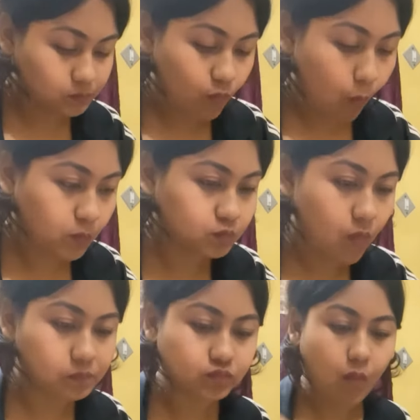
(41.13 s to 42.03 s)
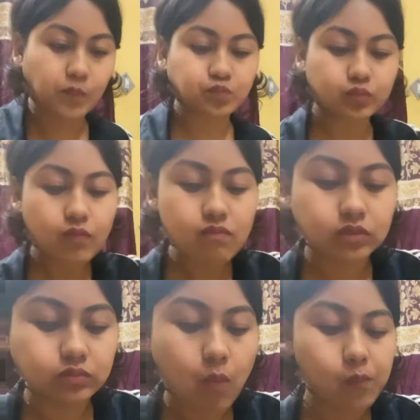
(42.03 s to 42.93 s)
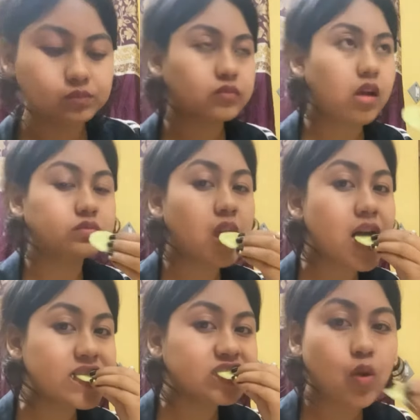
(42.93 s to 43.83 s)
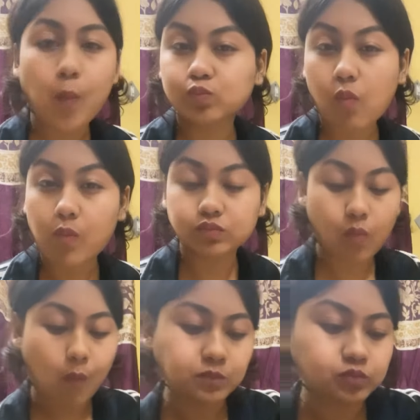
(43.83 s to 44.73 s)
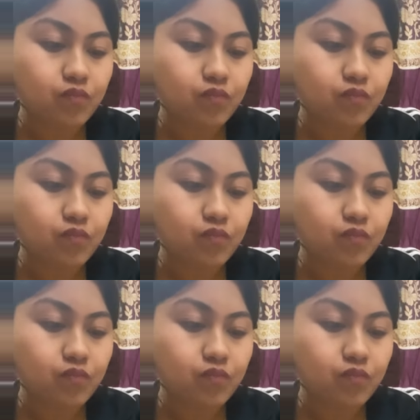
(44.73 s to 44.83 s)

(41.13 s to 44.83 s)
তো দেখতেই পাচ্ছ খেতে খেতে গল্প করছি আর একবার স্যালাড খাচ্ছি